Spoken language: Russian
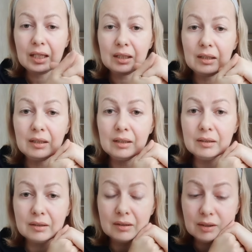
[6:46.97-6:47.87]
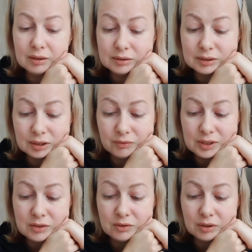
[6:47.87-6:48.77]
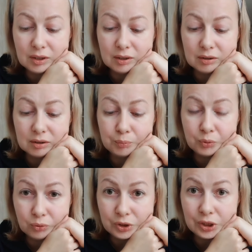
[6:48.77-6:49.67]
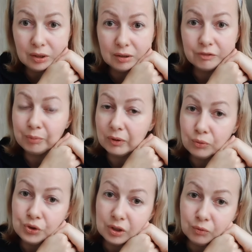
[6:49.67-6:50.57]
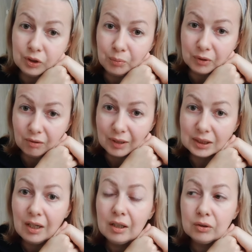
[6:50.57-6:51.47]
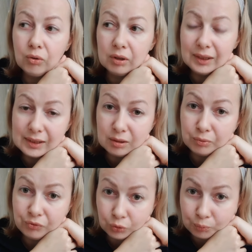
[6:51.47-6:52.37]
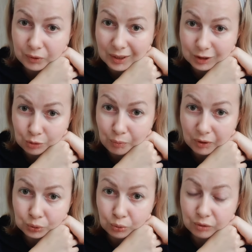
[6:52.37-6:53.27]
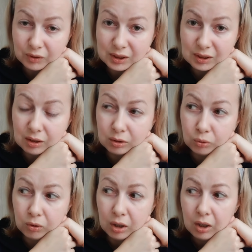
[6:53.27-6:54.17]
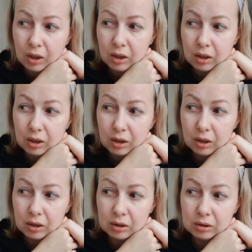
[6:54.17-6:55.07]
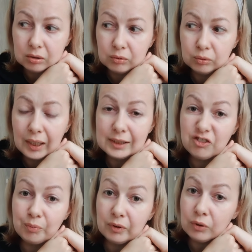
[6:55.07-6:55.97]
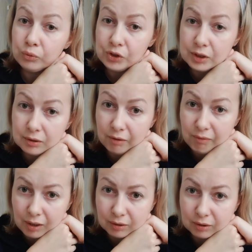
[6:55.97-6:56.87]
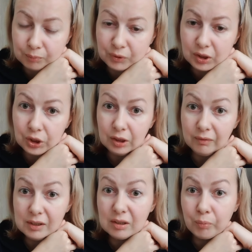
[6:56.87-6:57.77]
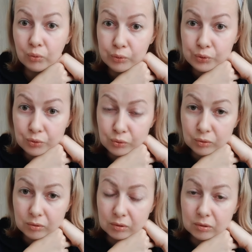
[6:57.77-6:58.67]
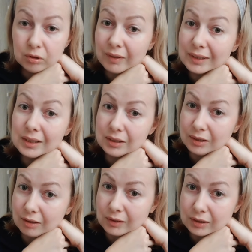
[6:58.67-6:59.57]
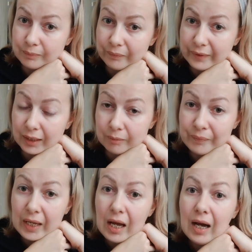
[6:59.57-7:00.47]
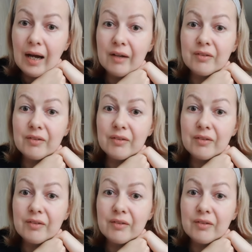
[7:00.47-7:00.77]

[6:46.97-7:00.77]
и, э, соответственно, э, проще в Беларуси его не продавать. Но если бы вы купили этот порошок в России, то э, у нас в Беларуси товар пересчитывается по курсу 29. Да? А в